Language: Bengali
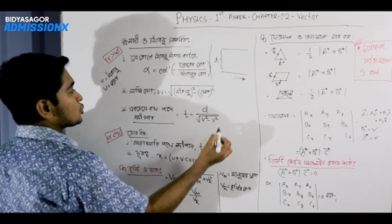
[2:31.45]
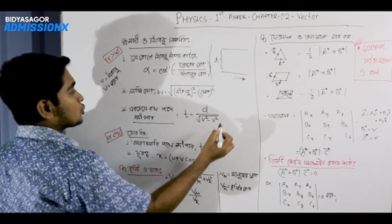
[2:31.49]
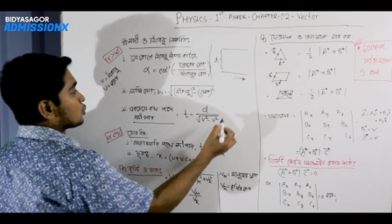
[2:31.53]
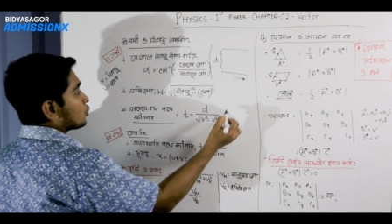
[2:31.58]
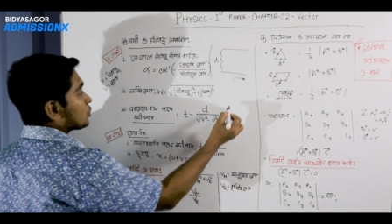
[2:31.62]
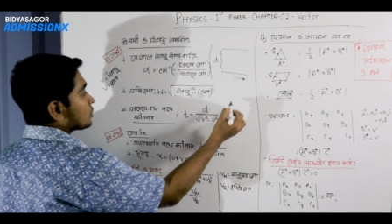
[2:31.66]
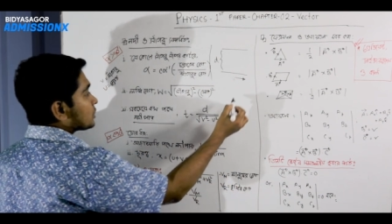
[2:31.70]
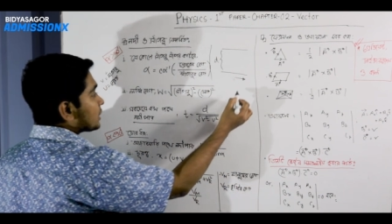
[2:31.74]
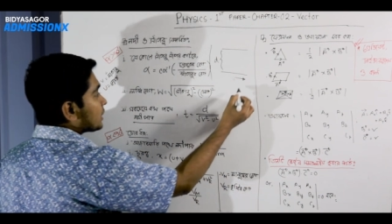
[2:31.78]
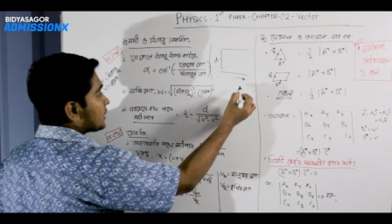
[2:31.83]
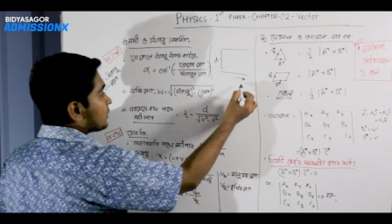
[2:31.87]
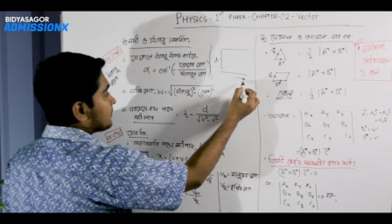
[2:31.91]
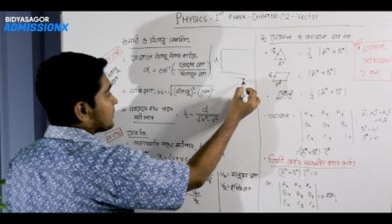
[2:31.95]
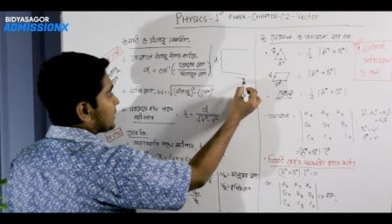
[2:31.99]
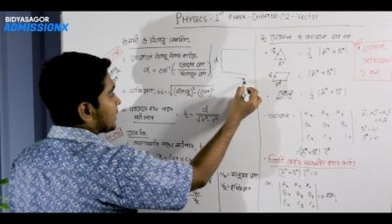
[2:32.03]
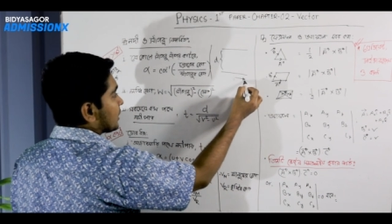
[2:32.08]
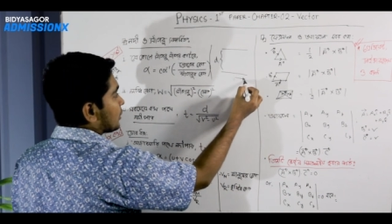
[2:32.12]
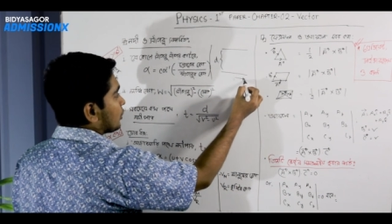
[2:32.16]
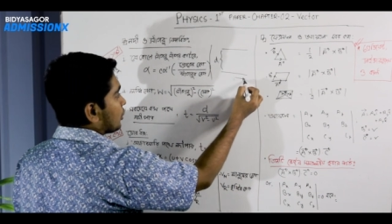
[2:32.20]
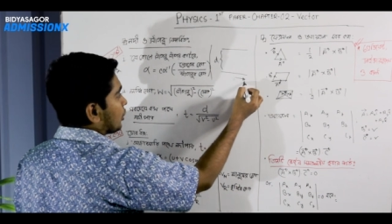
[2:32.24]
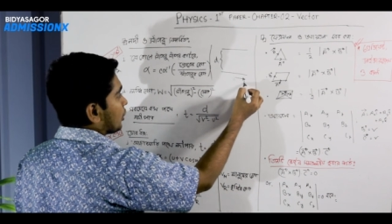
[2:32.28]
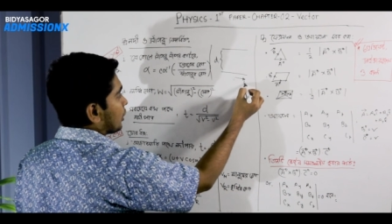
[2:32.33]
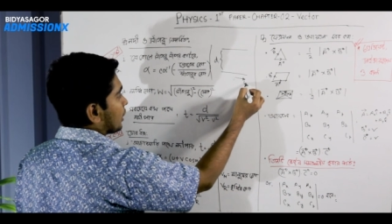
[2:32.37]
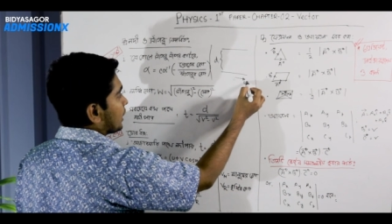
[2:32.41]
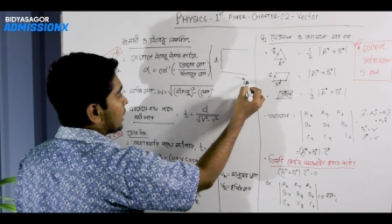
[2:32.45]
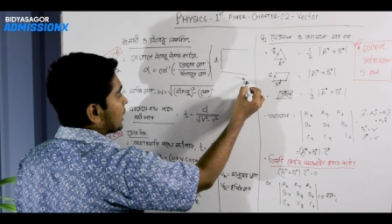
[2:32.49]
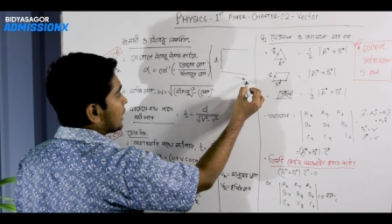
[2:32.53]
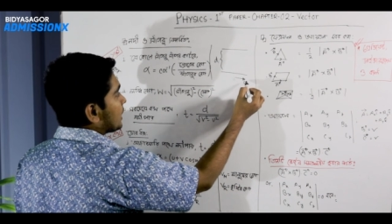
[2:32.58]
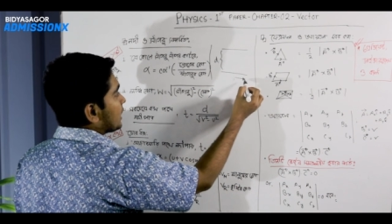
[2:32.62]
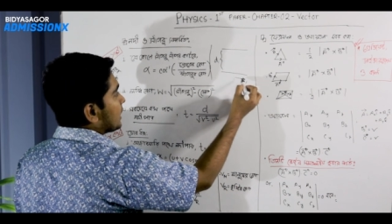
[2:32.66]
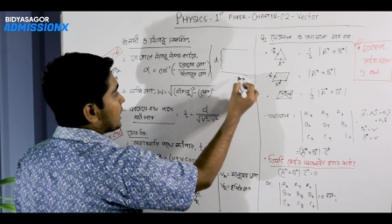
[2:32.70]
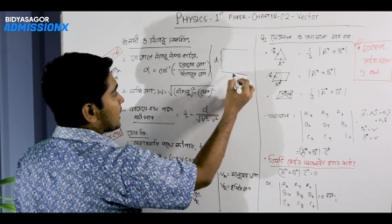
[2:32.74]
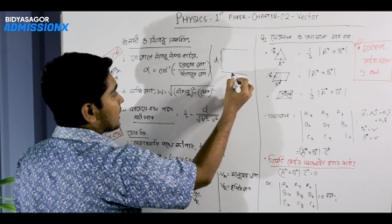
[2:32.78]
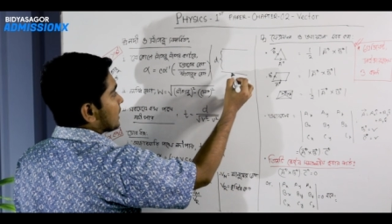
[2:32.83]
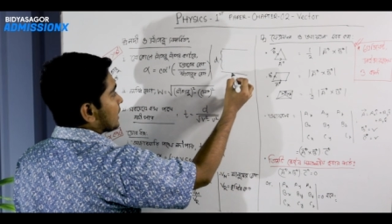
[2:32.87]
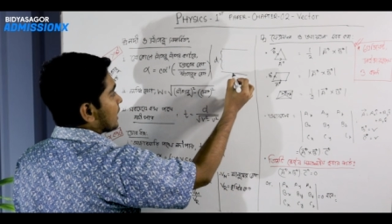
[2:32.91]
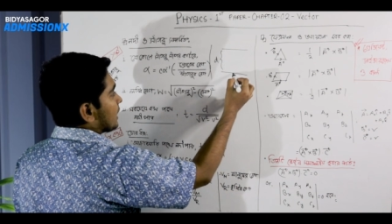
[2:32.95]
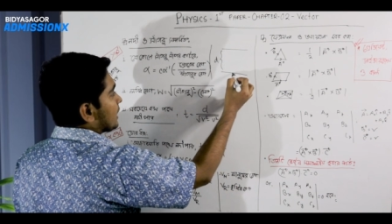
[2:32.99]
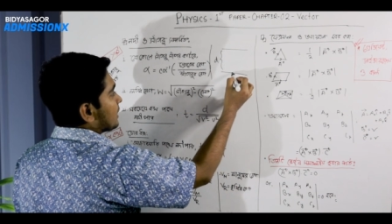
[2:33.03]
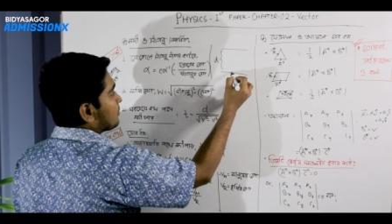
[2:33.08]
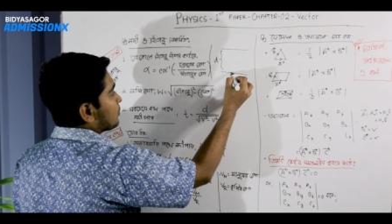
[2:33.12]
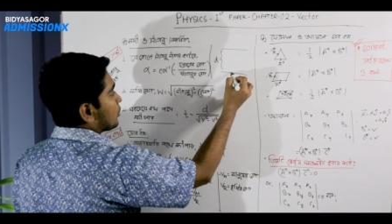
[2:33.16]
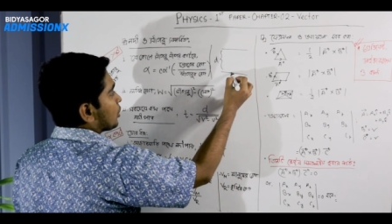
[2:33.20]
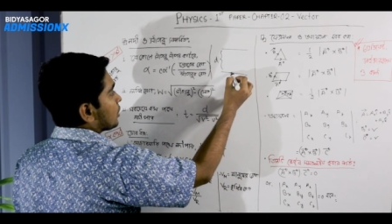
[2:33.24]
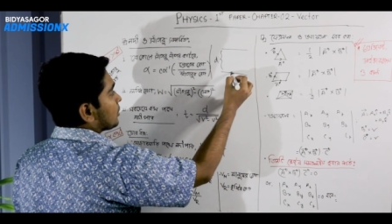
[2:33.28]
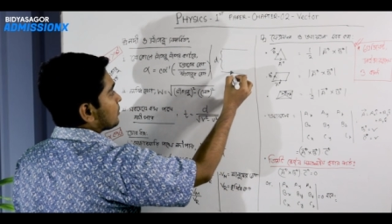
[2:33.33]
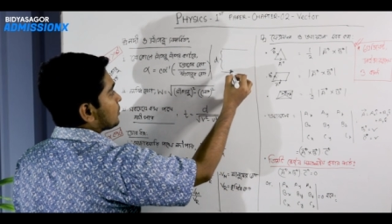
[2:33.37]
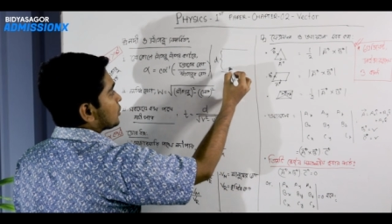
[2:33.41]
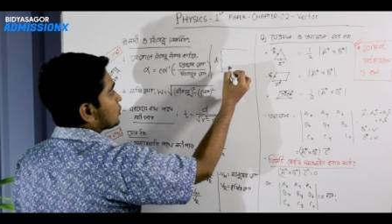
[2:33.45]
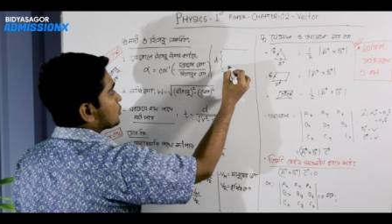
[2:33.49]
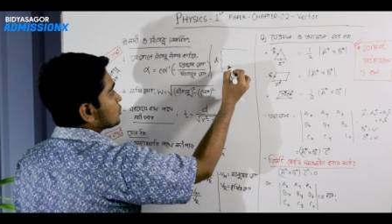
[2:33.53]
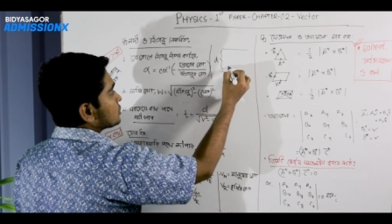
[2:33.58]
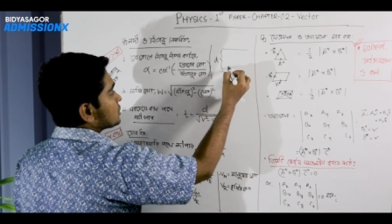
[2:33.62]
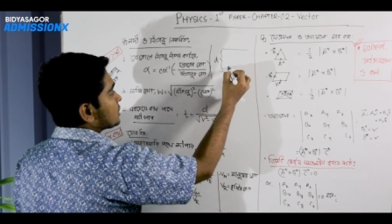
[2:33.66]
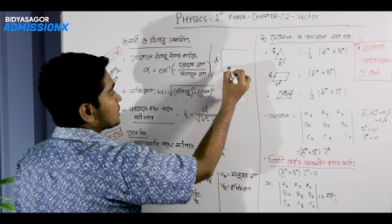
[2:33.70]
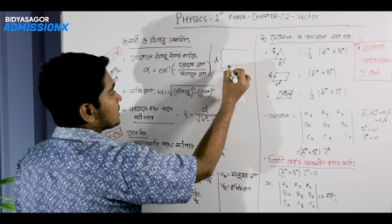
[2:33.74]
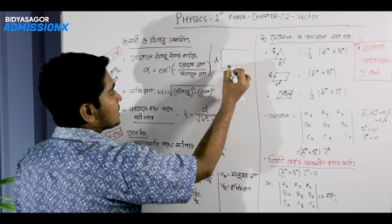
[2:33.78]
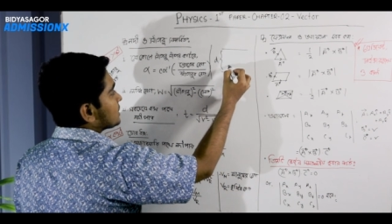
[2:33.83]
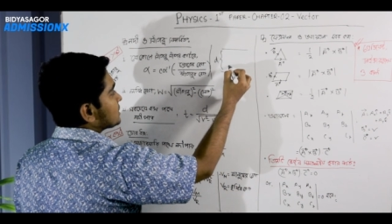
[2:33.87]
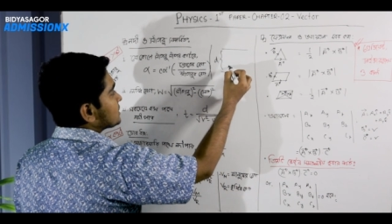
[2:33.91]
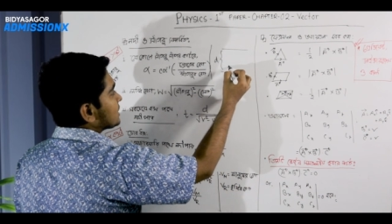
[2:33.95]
স্রোতের বেগ হয় এই বরাবর হচ্ছে যে